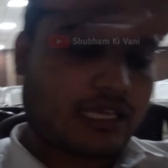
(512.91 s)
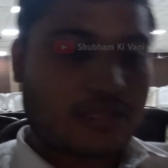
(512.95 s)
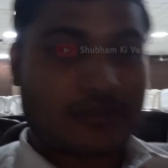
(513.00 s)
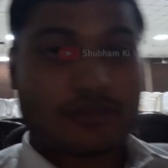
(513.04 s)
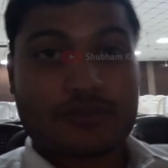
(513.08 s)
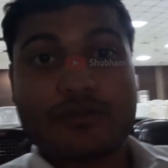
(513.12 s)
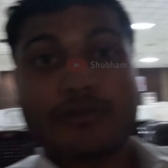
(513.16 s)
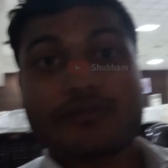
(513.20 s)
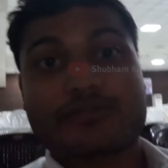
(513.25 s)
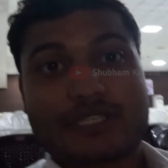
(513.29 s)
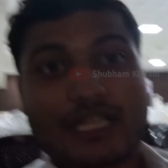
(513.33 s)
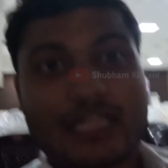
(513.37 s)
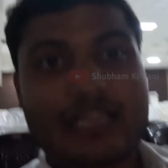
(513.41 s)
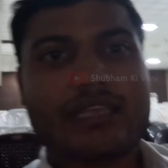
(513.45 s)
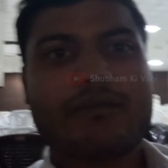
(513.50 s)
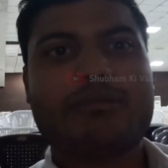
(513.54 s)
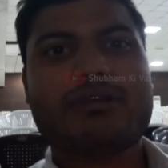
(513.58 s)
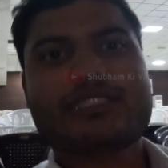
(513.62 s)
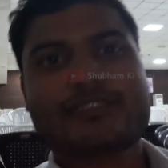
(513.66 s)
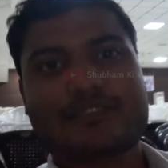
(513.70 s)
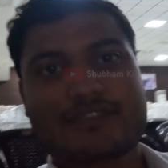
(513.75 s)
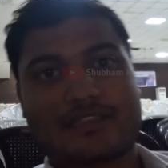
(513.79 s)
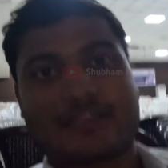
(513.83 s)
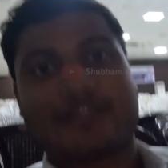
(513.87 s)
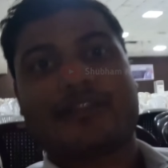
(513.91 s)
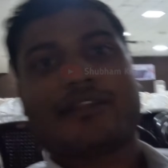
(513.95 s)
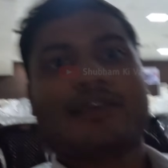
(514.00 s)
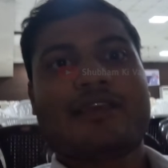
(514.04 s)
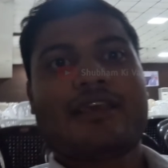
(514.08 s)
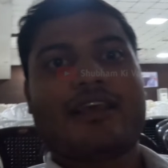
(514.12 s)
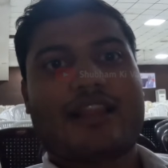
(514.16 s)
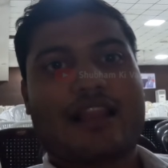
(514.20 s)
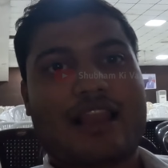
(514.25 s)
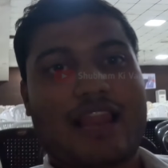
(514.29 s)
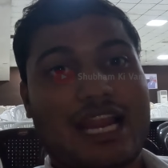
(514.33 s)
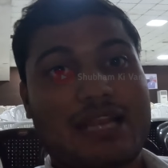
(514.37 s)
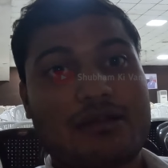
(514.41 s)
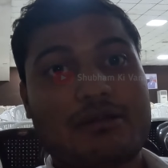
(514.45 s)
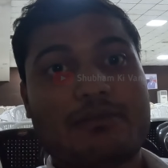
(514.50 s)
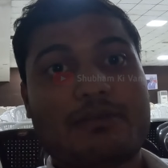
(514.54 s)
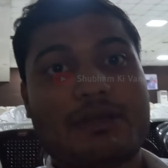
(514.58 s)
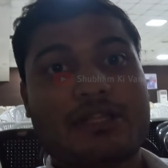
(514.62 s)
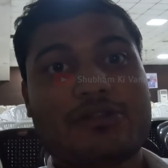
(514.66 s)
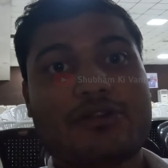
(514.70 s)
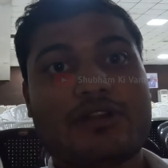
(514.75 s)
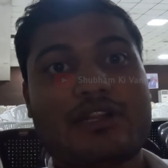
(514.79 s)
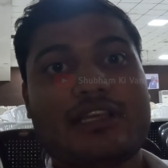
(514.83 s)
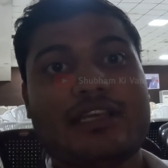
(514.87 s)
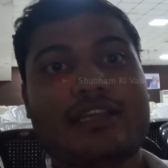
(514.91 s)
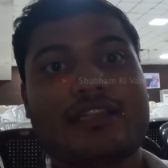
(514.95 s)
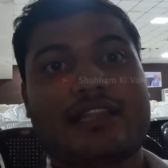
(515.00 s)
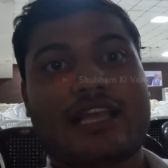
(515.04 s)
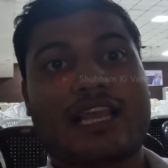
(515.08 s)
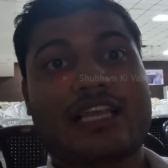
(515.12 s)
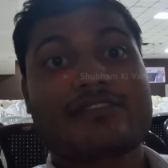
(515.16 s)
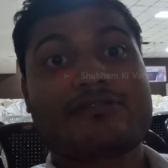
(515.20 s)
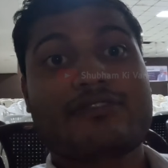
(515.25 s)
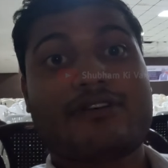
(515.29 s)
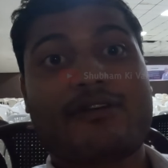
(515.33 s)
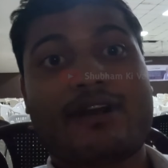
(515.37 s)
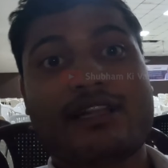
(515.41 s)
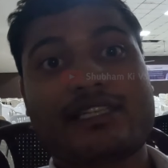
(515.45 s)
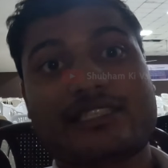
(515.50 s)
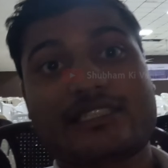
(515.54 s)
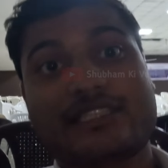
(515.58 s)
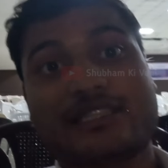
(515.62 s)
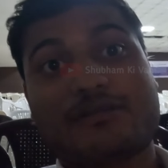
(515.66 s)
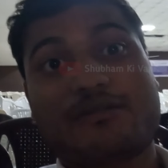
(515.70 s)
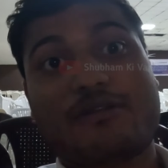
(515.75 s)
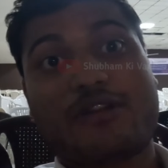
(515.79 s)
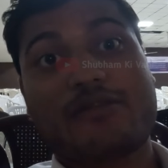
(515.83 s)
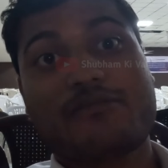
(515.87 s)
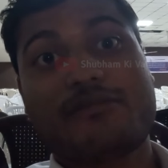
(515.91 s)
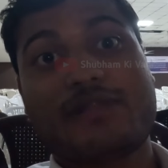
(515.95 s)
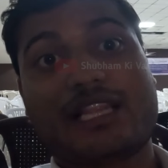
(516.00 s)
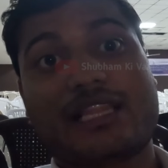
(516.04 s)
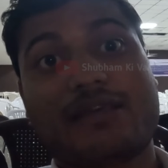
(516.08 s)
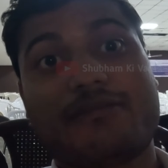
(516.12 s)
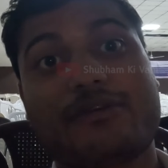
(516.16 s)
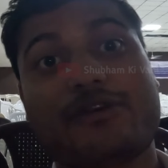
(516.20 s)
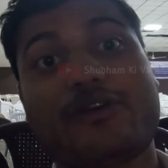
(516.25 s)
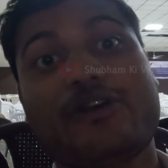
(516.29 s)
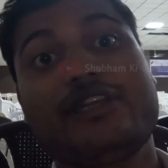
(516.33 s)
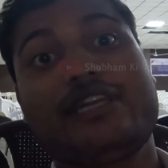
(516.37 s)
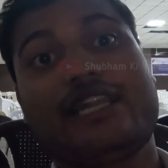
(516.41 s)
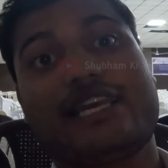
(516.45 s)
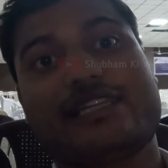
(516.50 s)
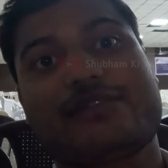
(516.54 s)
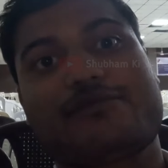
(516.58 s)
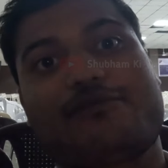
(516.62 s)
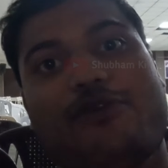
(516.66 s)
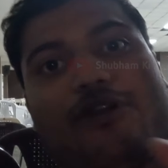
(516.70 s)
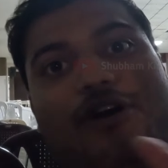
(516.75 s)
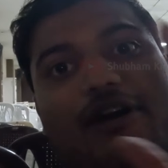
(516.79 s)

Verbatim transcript: है तो चलते बस लाइट भी बंद हो रही है थैंक्स फॉर वॉचिंग दिस ब्लॉग मिलते भी कोई नेक्स्ट